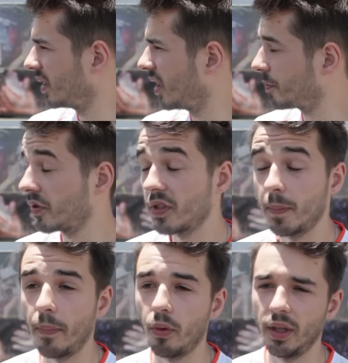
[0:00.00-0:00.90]
et, je pense que c'est
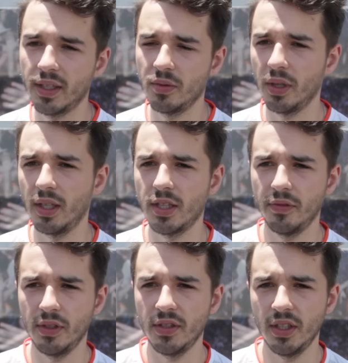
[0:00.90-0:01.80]
pas pour rien qu'ils ont gagné à
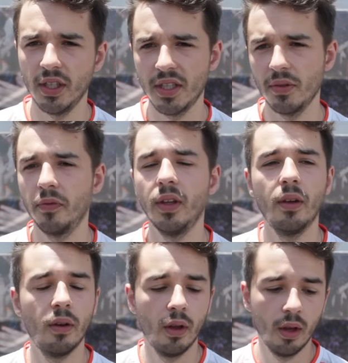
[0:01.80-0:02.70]
Gfinity et qu'ils ont fait
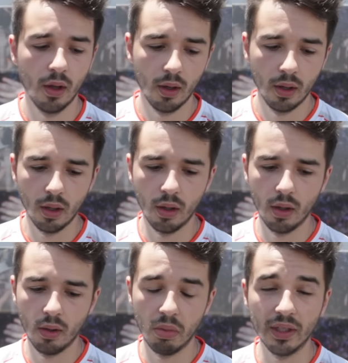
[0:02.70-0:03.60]

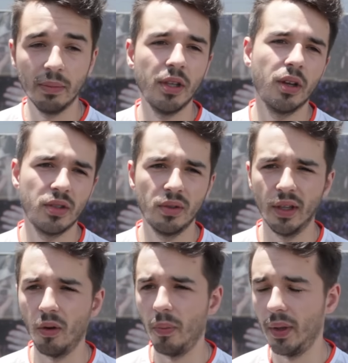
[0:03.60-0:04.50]
euh, un des meilleurs
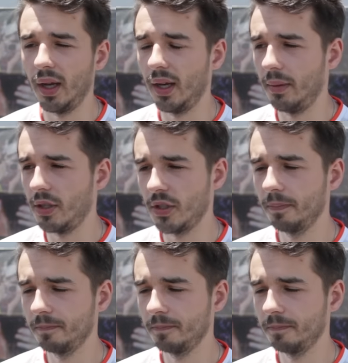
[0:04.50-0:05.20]
résultats européens à la MLG.